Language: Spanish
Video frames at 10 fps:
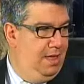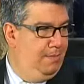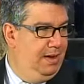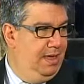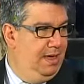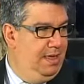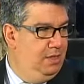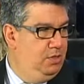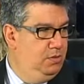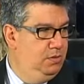a manejar
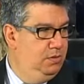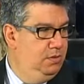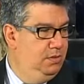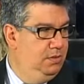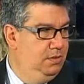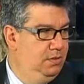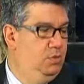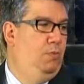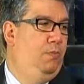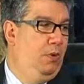esto,
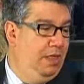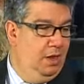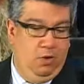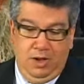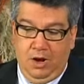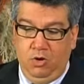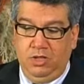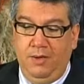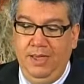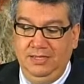tú puedes lograrlo
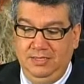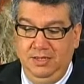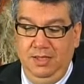otra vez